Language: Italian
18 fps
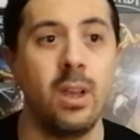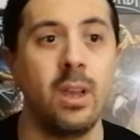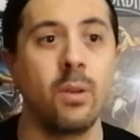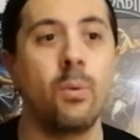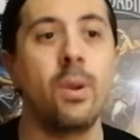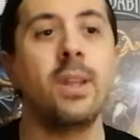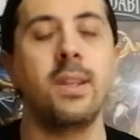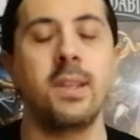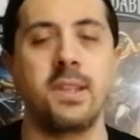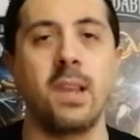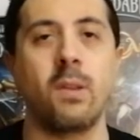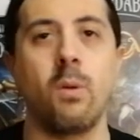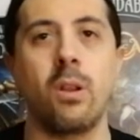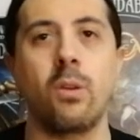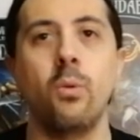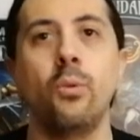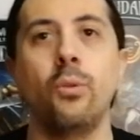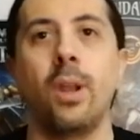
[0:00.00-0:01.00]
quindi se
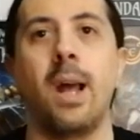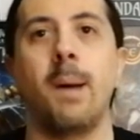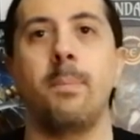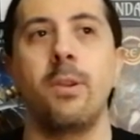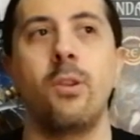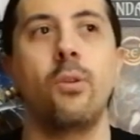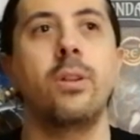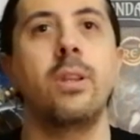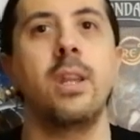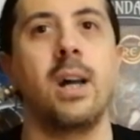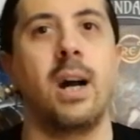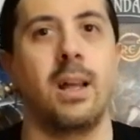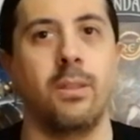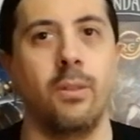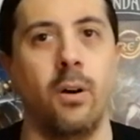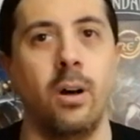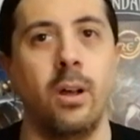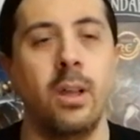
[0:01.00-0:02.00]
qualcuno l'ha
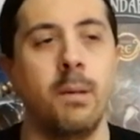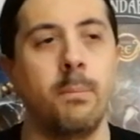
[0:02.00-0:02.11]
preordinato,